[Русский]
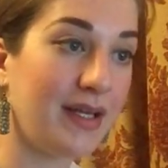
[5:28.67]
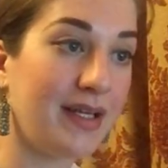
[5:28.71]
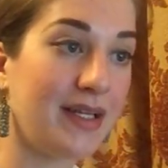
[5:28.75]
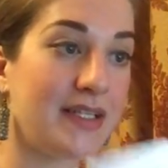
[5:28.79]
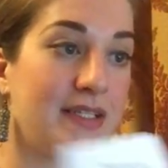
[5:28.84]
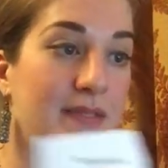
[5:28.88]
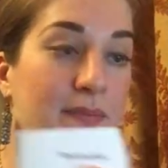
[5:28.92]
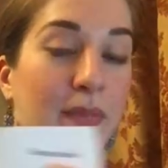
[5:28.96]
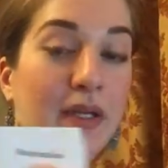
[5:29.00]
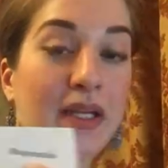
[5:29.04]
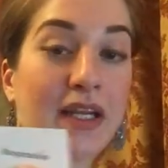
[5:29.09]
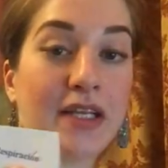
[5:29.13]

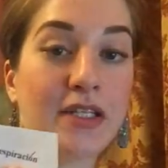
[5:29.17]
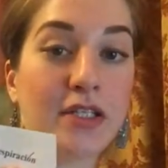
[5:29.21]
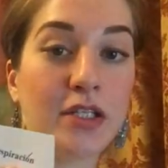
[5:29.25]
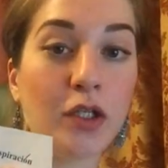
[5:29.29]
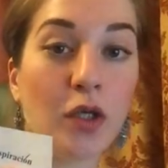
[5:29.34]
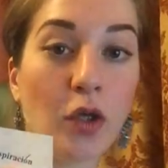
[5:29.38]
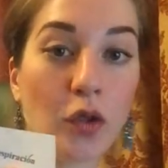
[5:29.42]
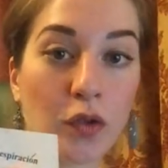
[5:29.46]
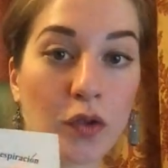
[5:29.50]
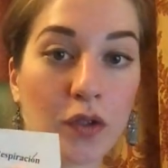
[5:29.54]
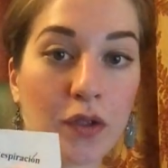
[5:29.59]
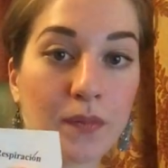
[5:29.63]

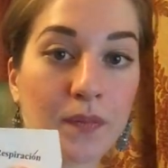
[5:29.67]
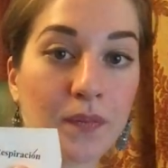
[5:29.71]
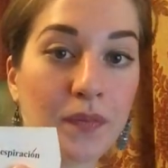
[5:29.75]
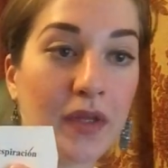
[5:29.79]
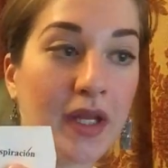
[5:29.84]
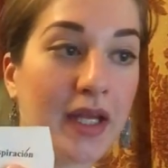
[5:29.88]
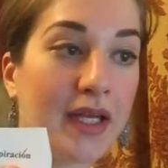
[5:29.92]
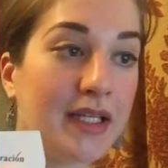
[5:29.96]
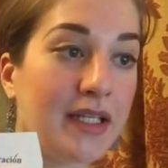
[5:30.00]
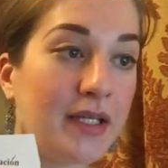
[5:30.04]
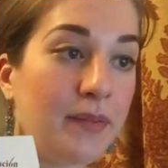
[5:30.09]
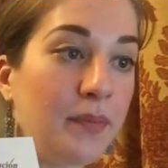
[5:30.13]
Респирасьон –
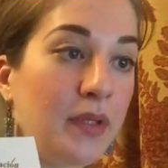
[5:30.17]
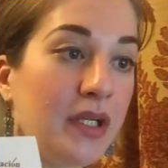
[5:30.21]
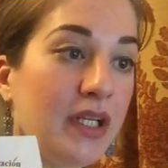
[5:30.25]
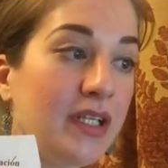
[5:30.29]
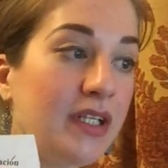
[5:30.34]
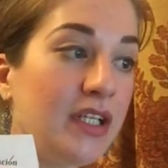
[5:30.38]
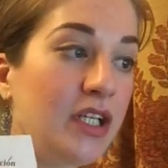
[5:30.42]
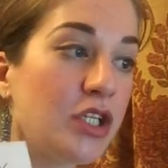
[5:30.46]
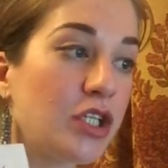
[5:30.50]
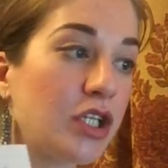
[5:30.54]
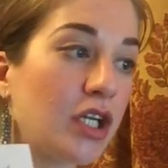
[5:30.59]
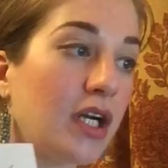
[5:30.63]
это
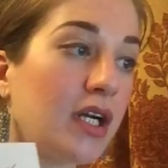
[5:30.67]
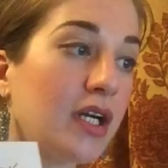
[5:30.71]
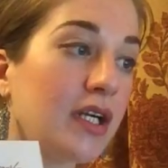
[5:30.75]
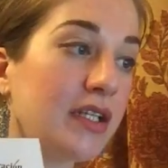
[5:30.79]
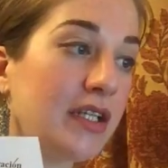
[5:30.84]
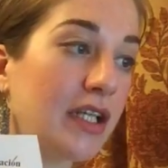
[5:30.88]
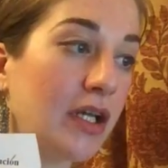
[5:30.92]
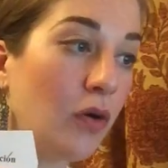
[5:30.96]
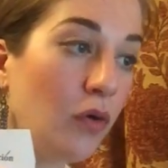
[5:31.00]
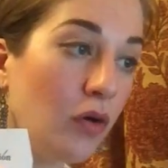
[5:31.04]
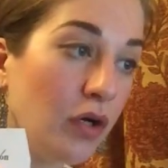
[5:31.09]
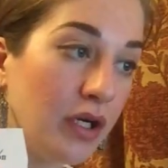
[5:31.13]
передышка
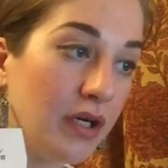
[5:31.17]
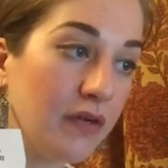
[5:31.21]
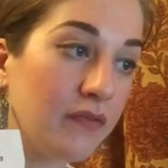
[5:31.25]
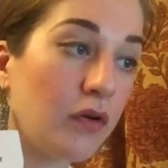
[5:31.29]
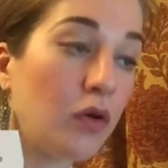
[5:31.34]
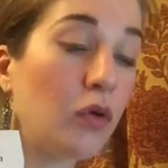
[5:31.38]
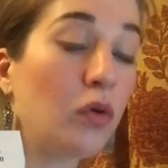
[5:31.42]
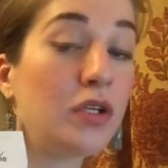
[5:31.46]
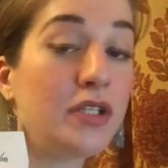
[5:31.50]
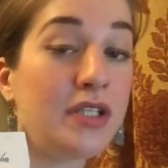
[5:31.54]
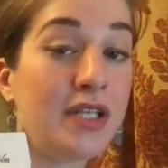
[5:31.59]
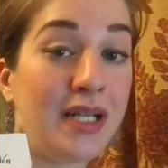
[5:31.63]
кантаора в
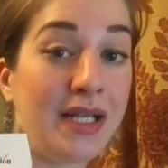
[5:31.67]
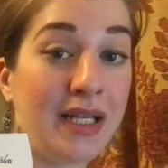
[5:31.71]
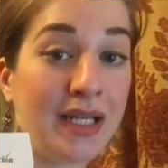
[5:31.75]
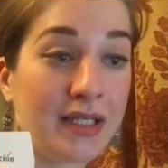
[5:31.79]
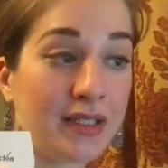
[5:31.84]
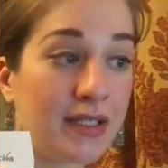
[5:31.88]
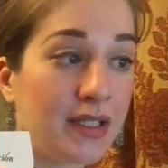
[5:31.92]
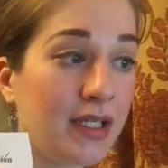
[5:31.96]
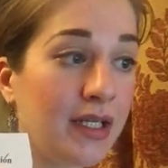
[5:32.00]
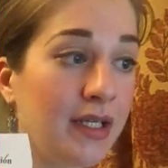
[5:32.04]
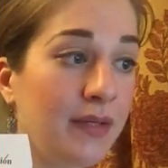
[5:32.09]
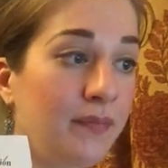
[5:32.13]
ходе
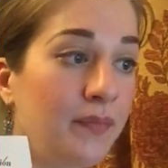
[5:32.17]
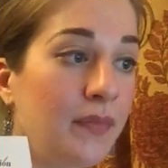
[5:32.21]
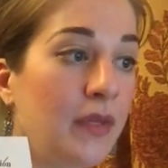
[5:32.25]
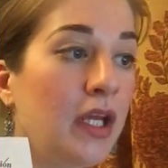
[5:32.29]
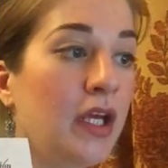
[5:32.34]
летры.